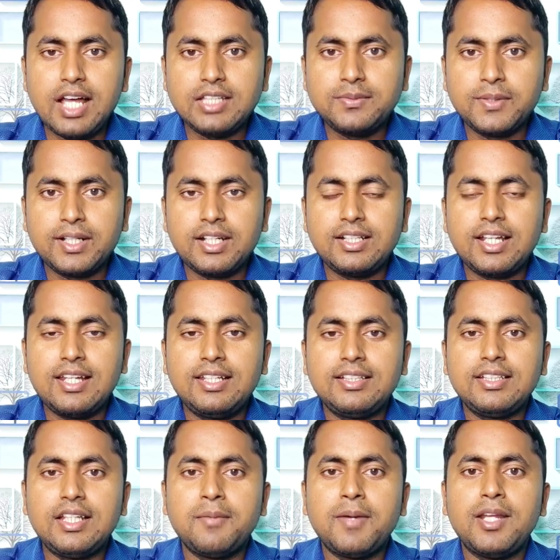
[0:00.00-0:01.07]
ट्रांसफर करना है
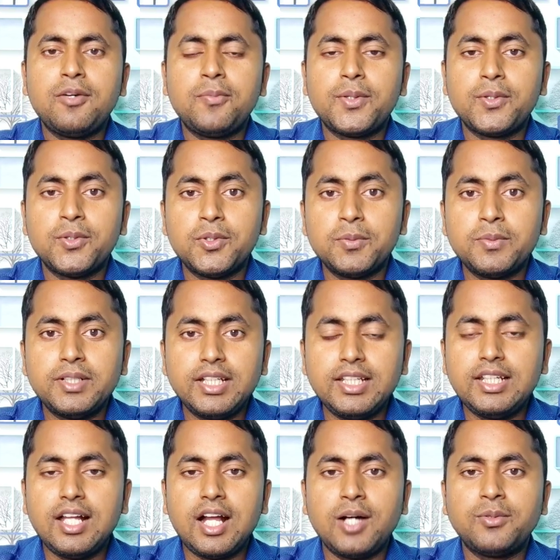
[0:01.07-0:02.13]
लेकिन हमारे ऊपर हुरूप
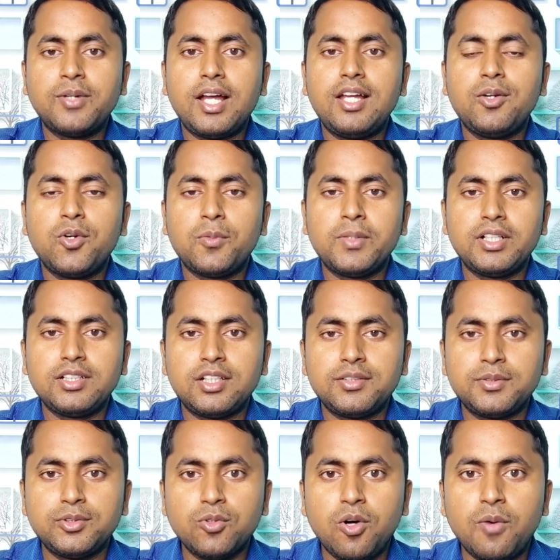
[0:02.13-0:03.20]
नहीं लगा हुआ है गवर्नमेंट की
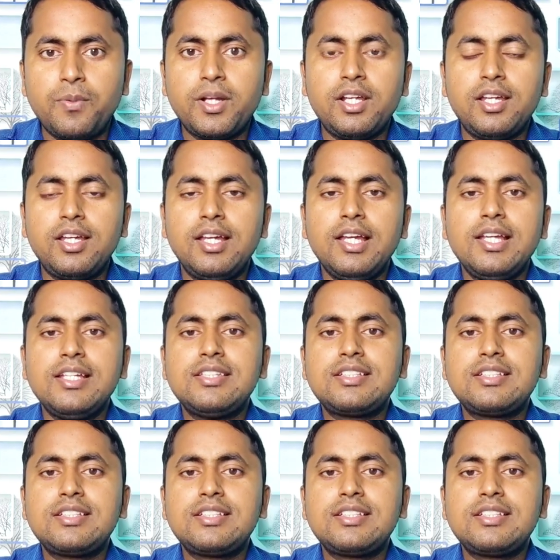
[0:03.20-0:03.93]
तरफ से जो ऑफर है